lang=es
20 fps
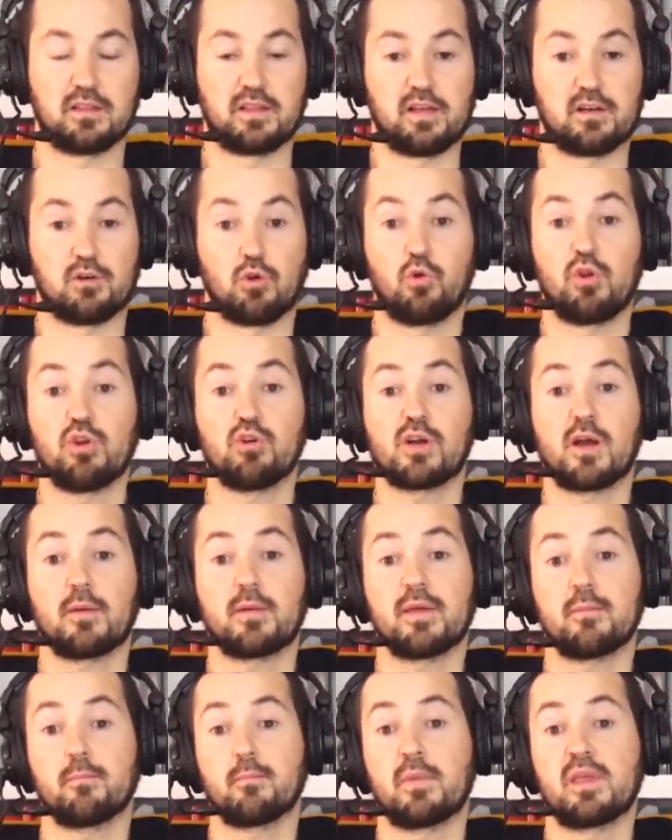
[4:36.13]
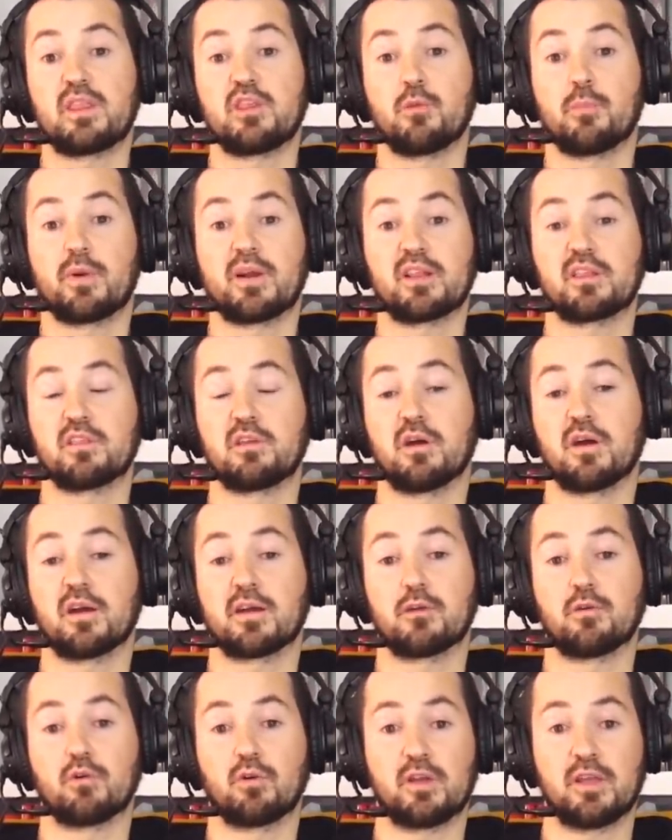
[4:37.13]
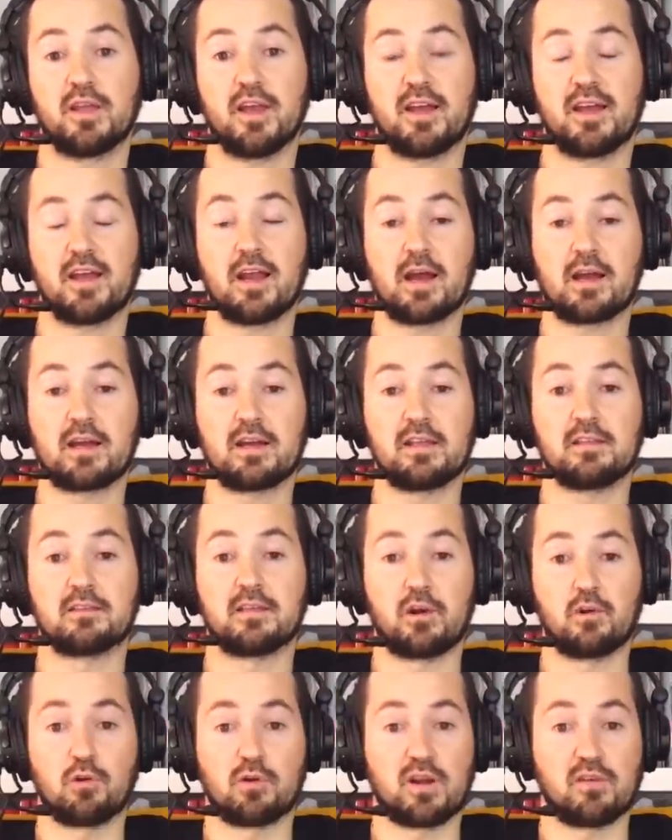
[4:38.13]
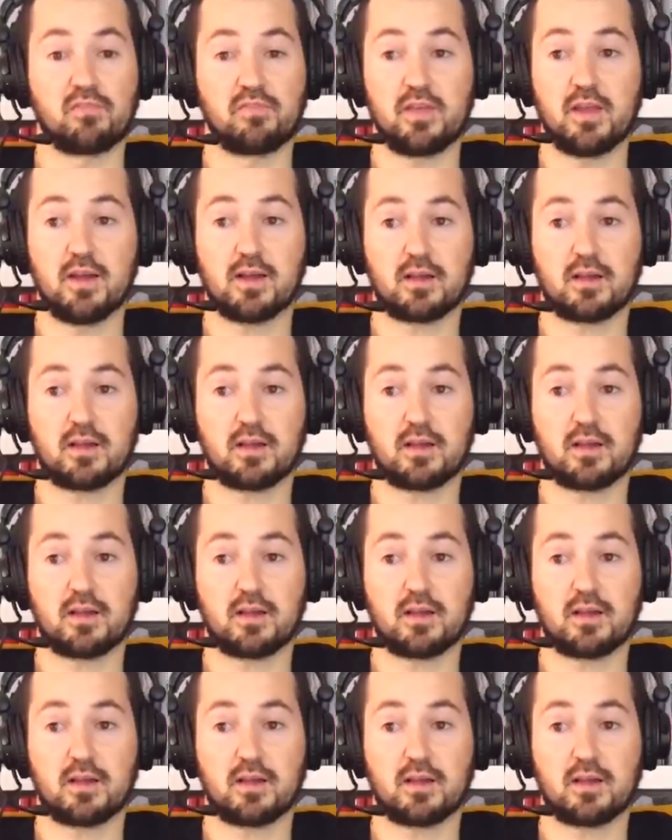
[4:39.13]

lo único que había medio parecido a geología era cristalografía,